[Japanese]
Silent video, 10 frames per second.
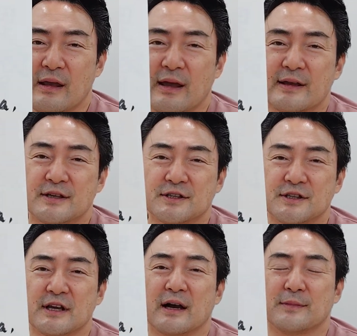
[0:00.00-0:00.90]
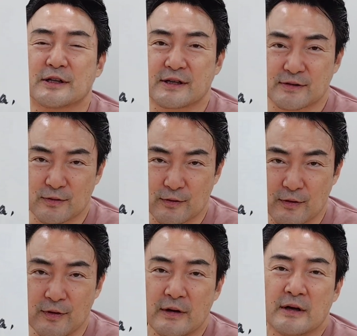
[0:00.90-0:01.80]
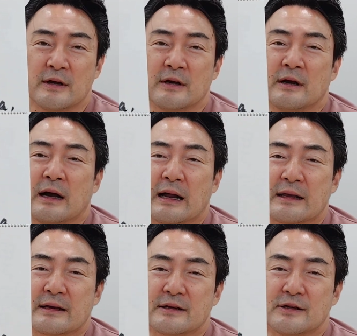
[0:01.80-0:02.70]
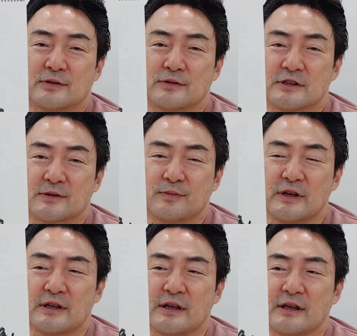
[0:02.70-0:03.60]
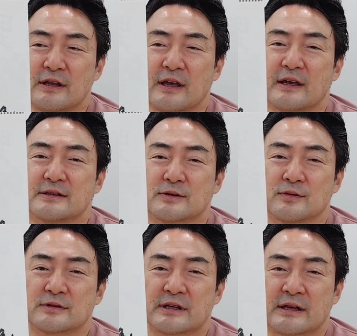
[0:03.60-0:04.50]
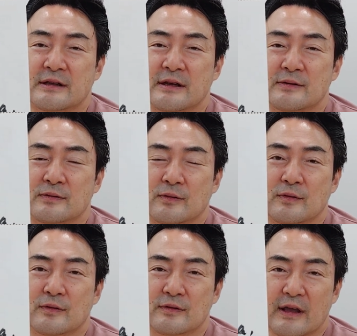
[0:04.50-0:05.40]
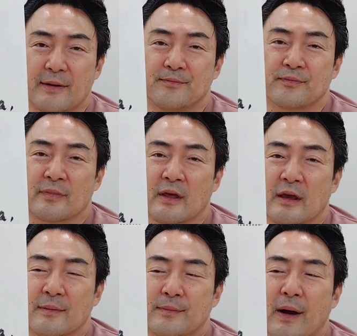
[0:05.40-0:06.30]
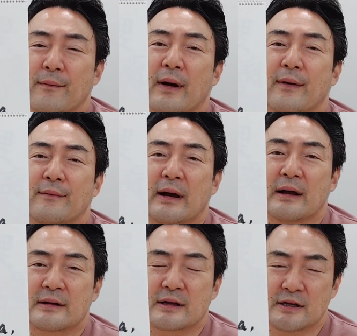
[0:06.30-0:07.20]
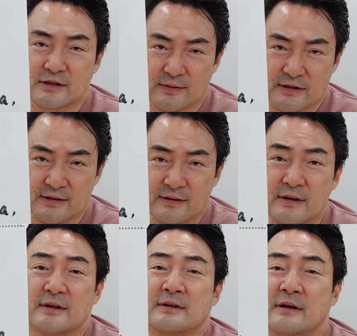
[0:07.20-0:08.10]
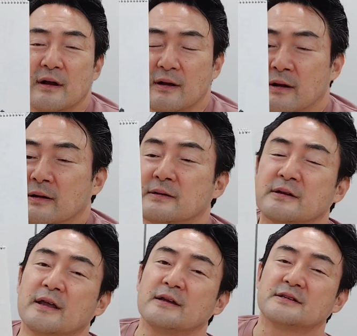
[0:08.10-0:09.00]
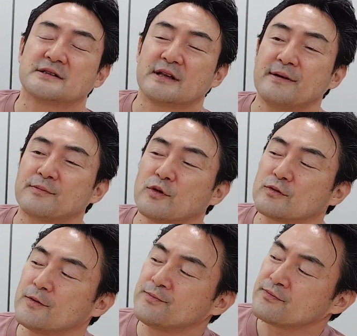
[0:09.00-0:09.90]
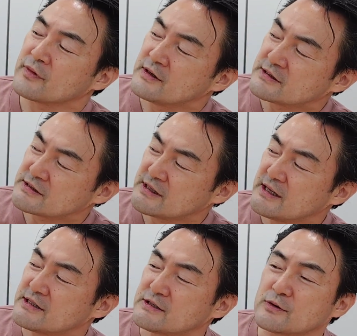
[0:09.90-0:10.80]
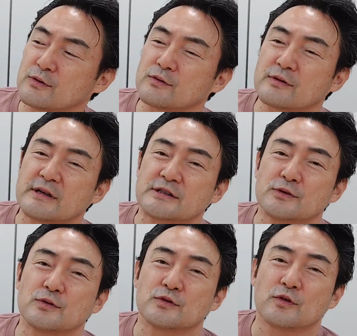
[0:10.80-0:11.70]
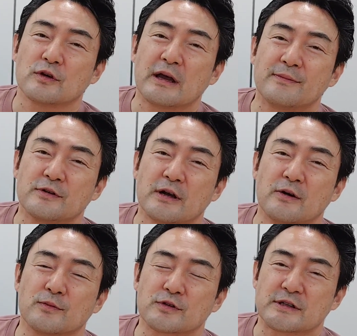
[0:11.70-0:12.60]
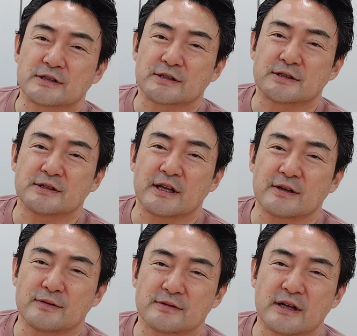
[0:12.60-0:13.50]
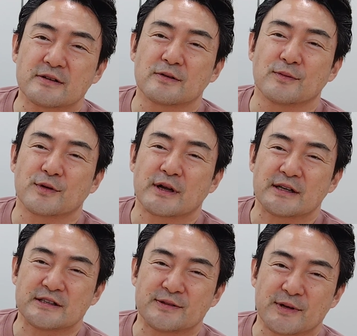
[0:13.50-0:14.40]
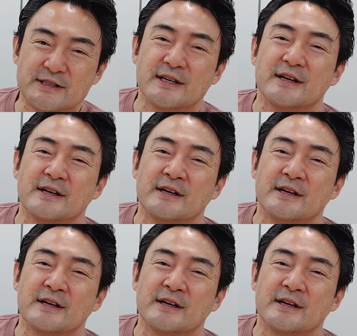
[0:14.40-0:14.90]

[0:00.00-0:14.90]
えー、きっちりはまっていくところあれが非常にスピーディーに演奏されてるところで、えー、パワーは感じますで失礼このステージというのがすごくドライブ感を持って進んでいくんだというのも感じます、